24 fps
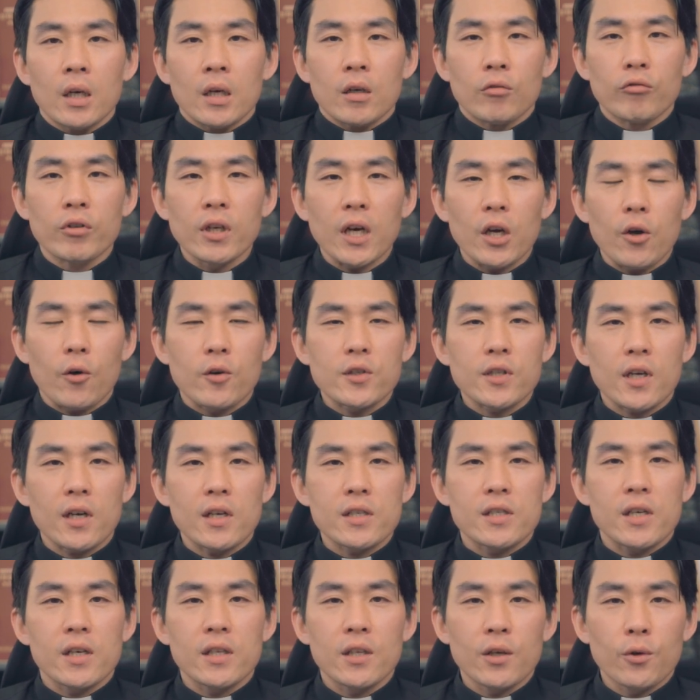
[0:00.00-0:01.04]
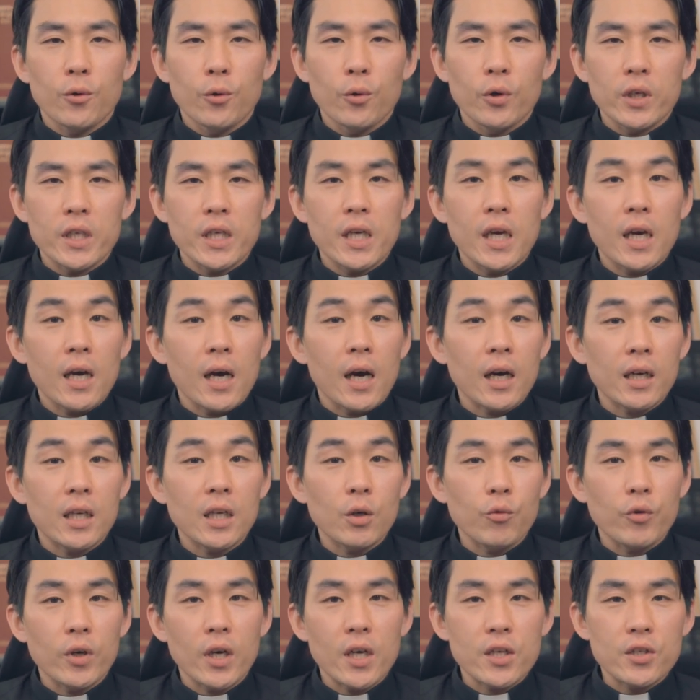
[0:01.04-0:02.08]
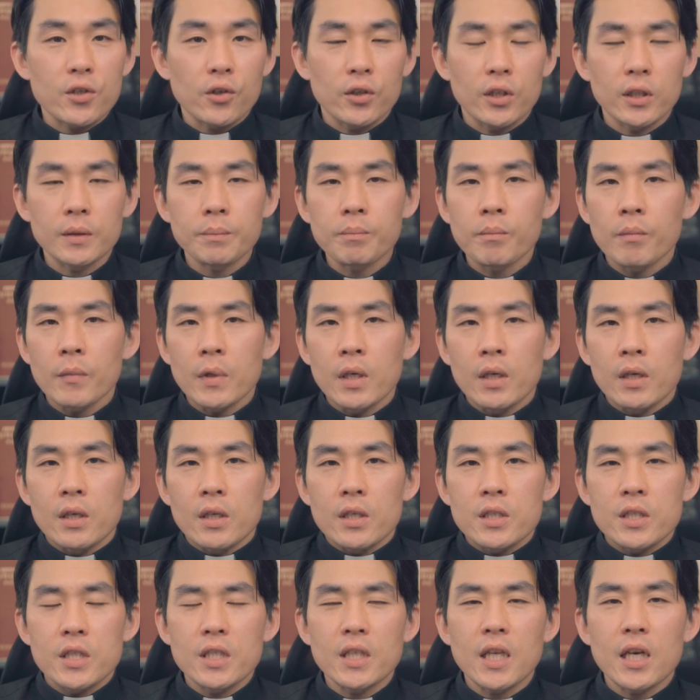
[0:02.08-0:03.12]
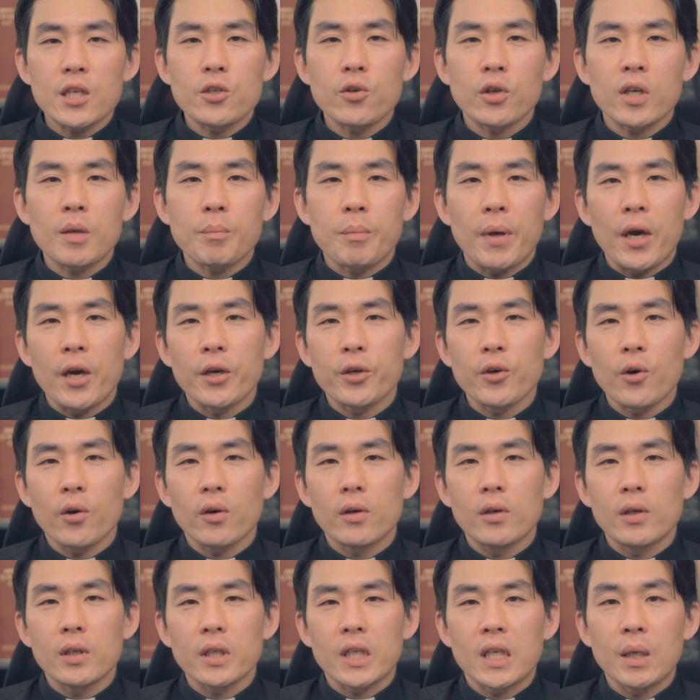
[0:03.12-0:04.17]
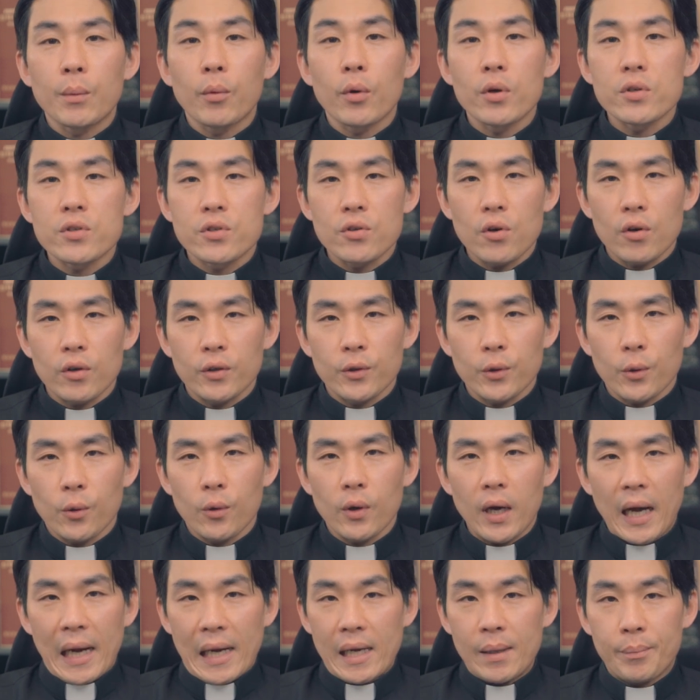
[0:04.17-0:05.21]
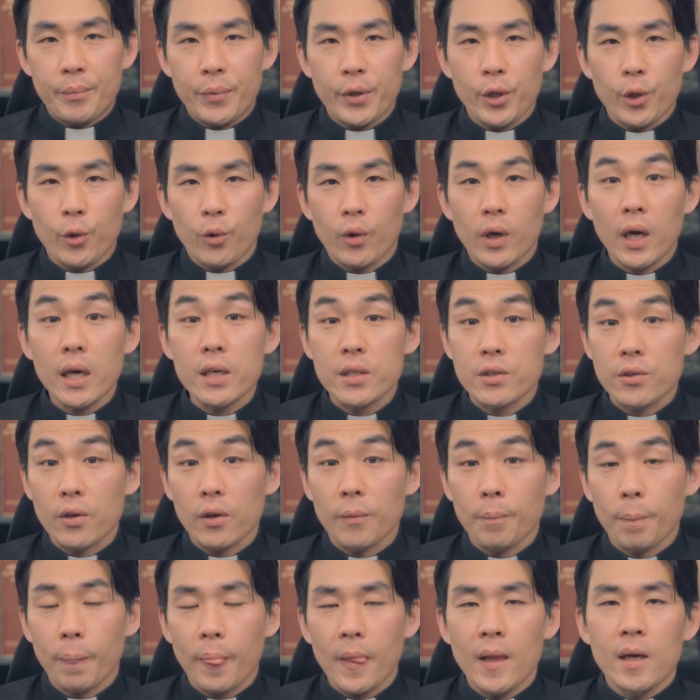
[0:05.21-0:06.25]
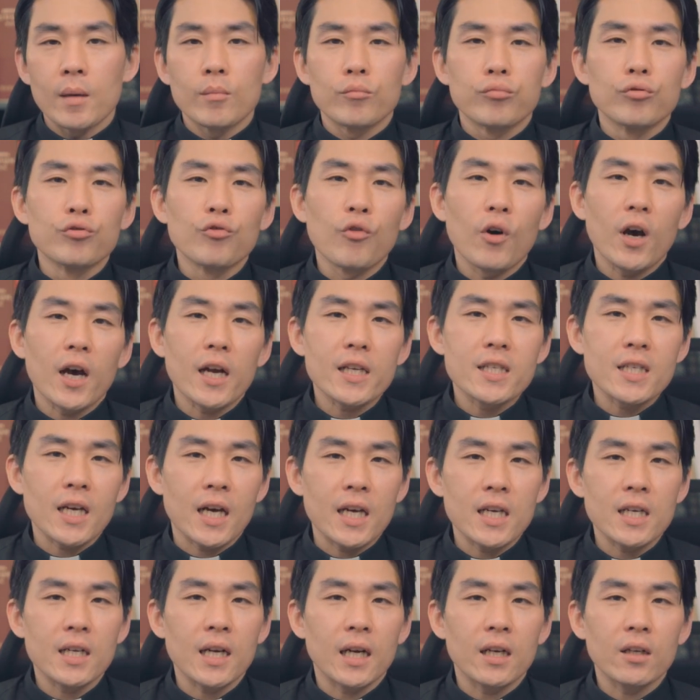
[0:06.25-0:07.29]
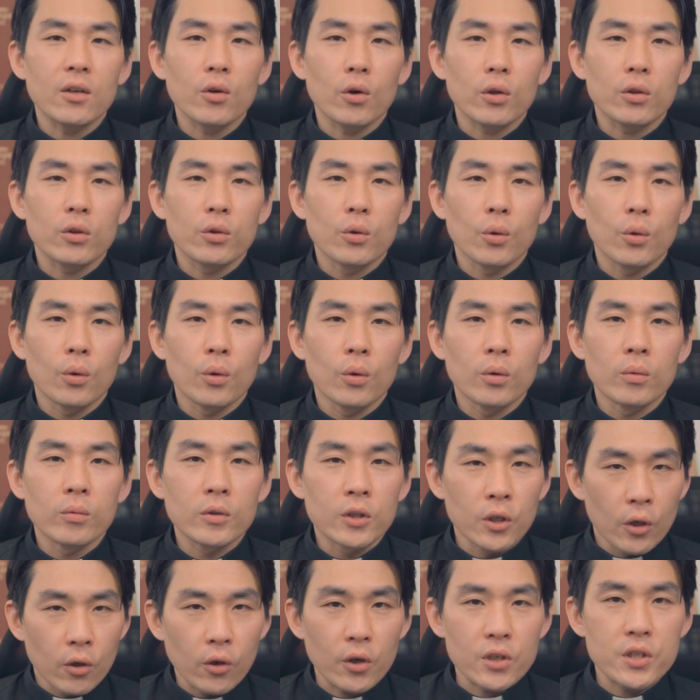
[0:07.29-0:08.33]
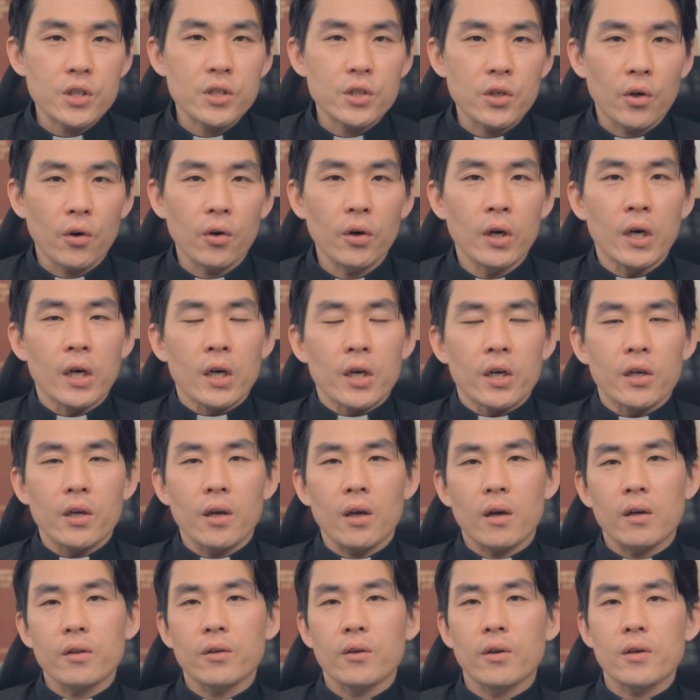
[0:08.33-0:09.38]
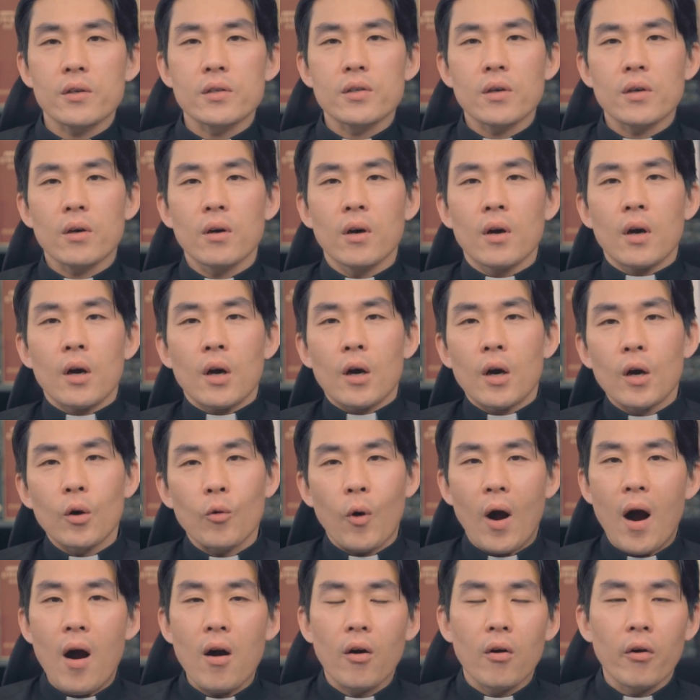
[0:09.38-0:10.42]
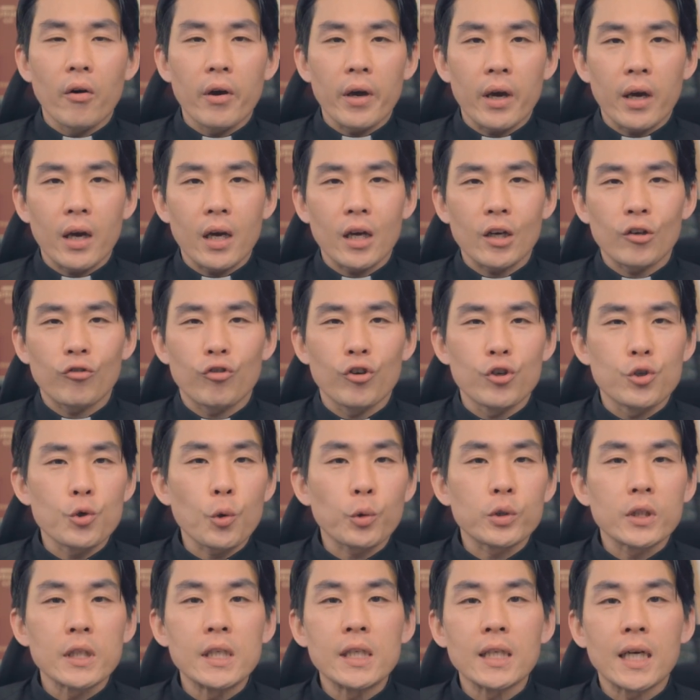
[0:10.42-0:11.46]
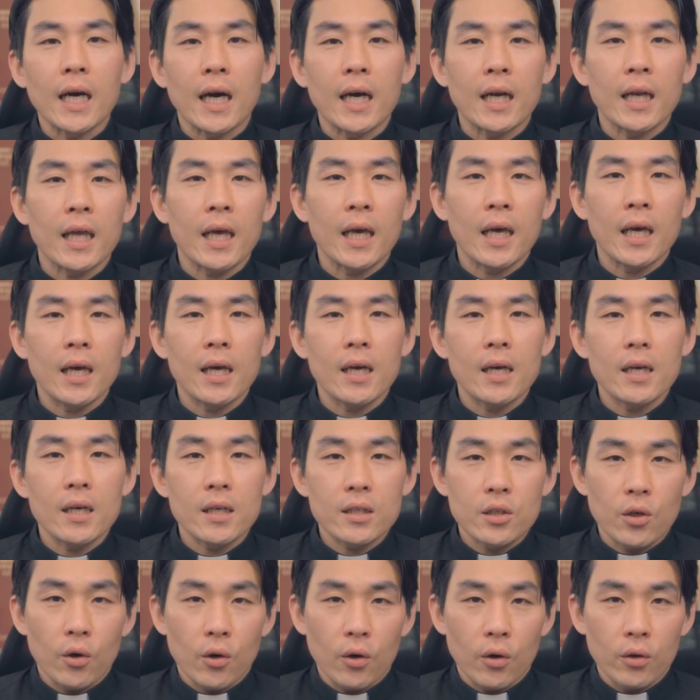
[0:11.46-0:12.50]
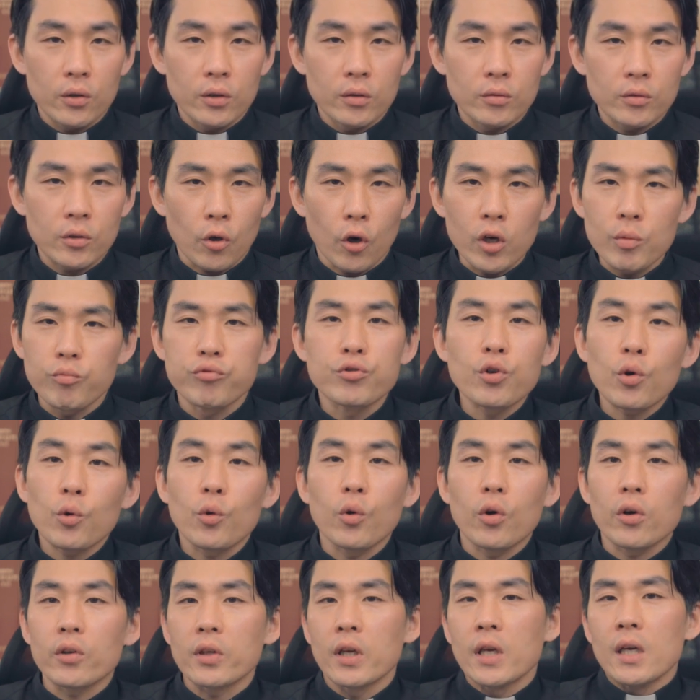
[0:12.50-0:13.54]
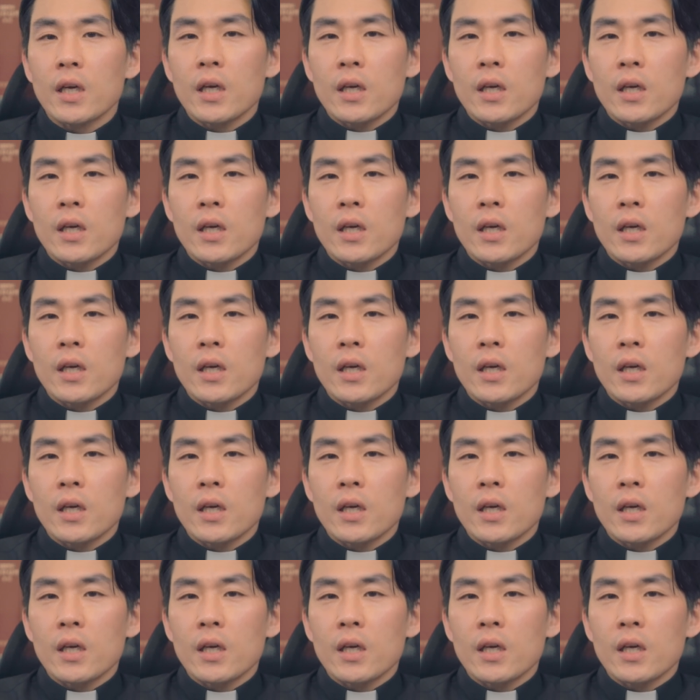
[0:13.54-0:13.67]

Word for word: 우리가 역사를 제대로 이해하기 위해서는 시대적인 배경을 기본적으로 알 필요가 있어요. 문화 차이라는 것도 그런 것이죠. 예를 들어서 과거의 귀족들 간에서는 거의 무조건